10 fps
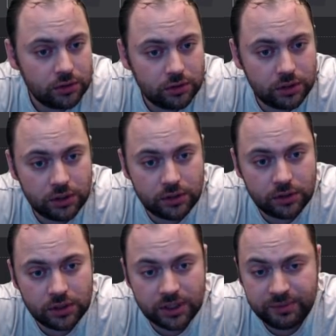
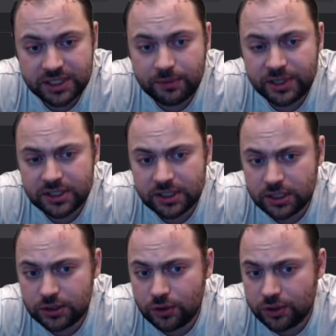и на безопасных
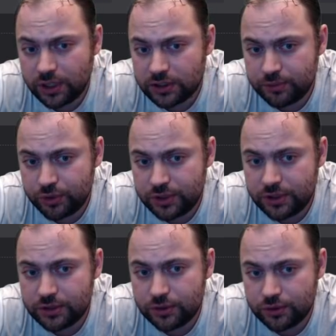настройках я
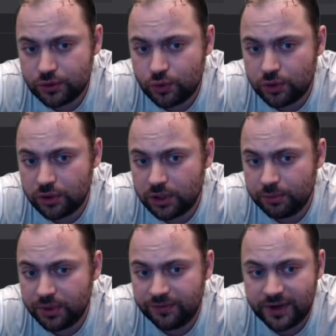запустился, то есть Core
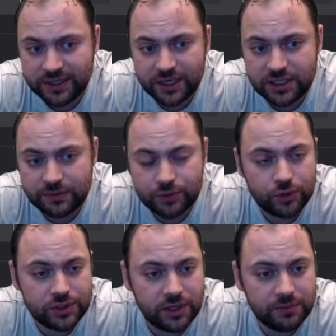MM вольтаж
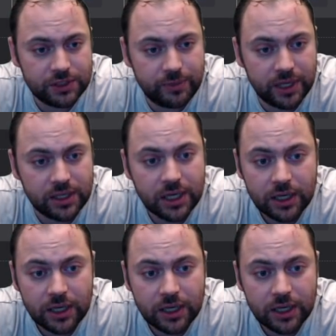775.